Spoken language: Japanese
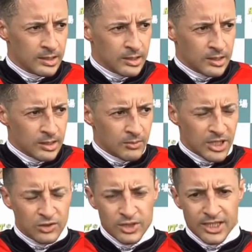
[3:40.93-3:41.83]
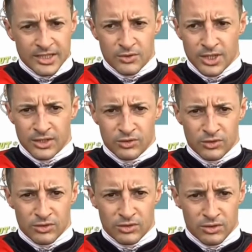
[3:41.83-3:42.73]
まあとりあえずはあ
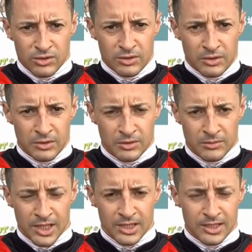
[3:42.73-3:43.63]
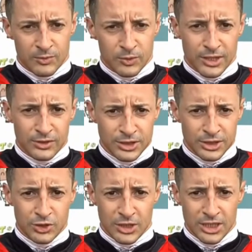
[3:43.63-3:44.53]
のー、まあ北村雄一
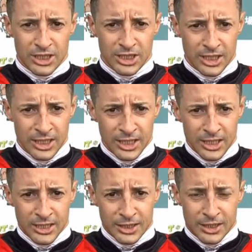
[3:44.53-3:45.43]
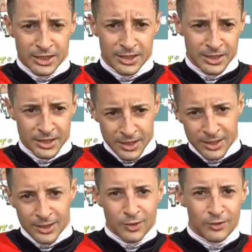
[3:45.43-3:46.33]
ジョッキーに
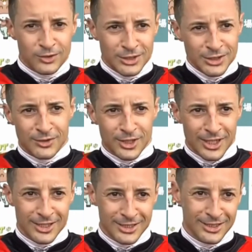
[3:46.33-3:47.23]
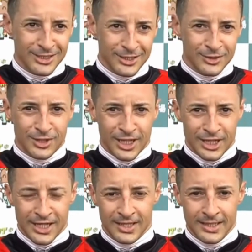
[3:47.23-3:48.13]
こんにちは言いたい
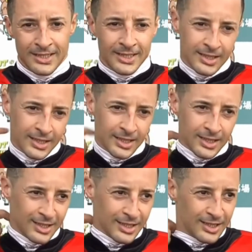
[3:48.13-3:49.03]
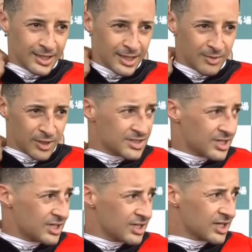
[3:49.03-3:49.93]
ね、えー、まあ残
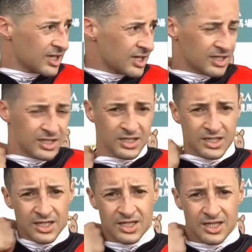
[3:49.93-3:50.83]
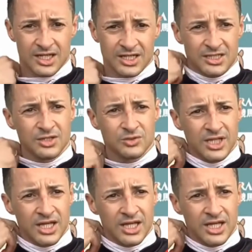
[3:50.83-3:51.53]
念ながら怪我したので、